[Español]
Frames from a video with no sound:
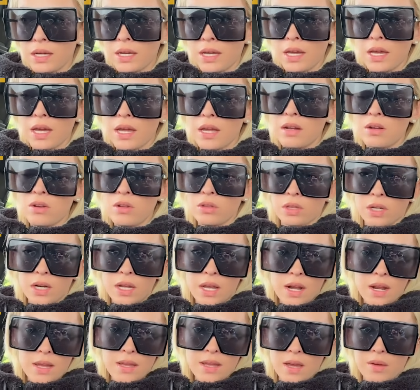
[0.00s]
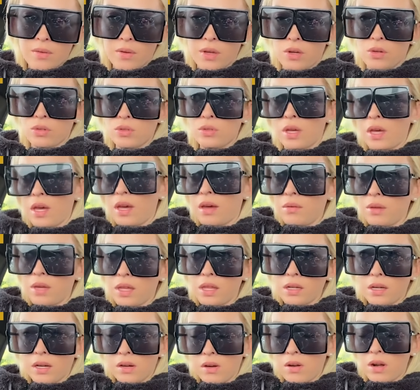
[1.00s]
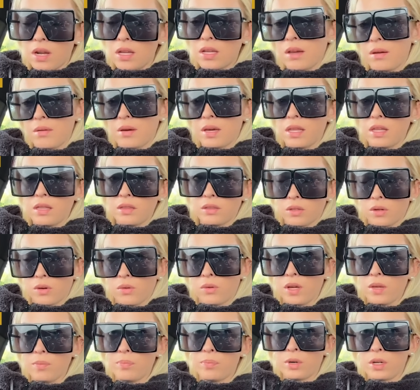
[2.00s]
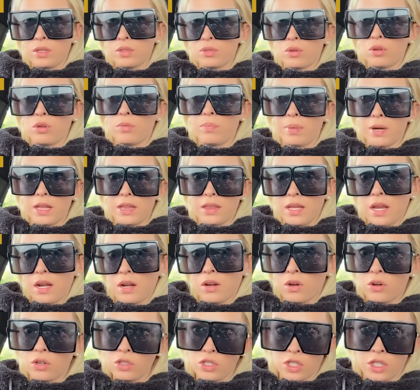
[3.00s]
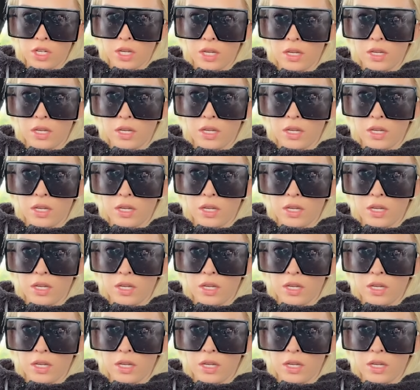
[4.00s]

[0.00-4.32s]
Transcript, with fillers: que no traía la llave, o sea, había dejado la llave adentro, güey, por eso no prendí el coche.